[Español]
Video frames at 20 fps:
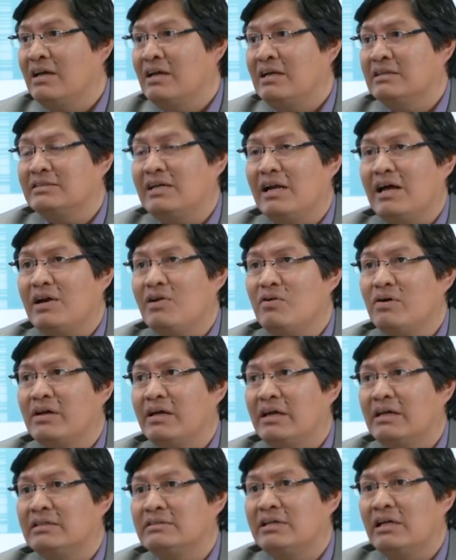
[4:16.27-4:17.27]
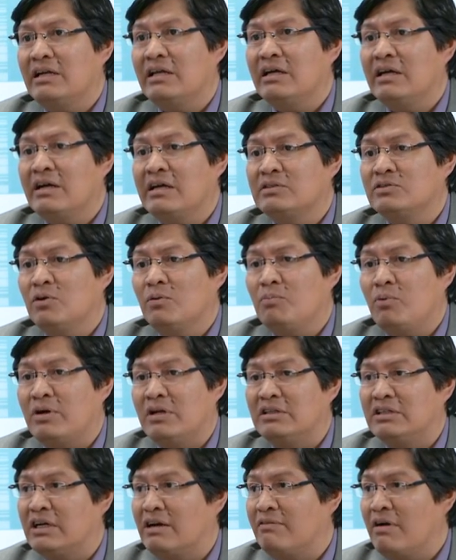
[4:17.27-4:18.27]
Salario que es el ingreso por
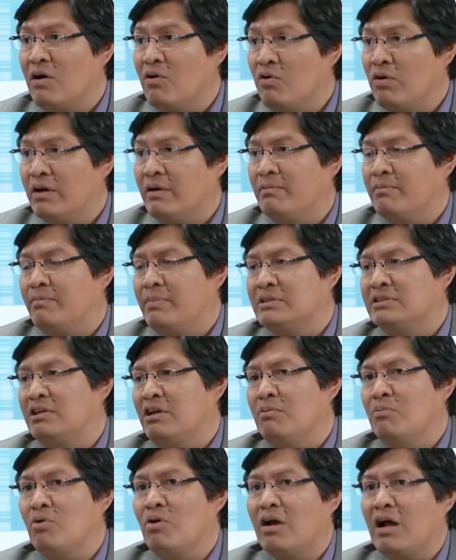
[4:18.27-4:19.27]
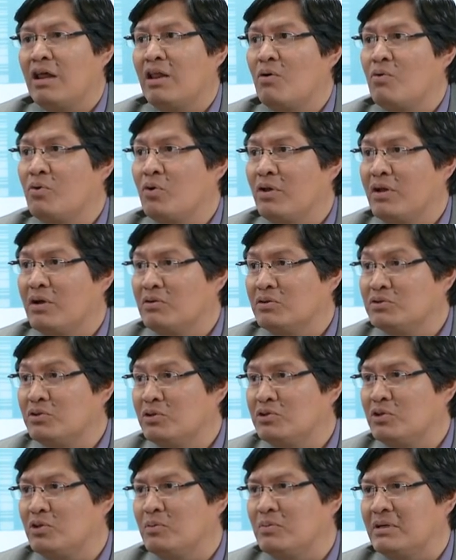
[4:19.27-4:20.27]
el trabajo que percibimos cada uno de
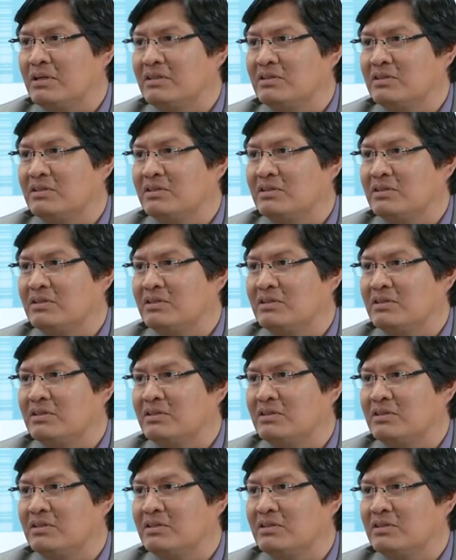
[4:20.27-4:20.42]
nosotros, ¿verdad?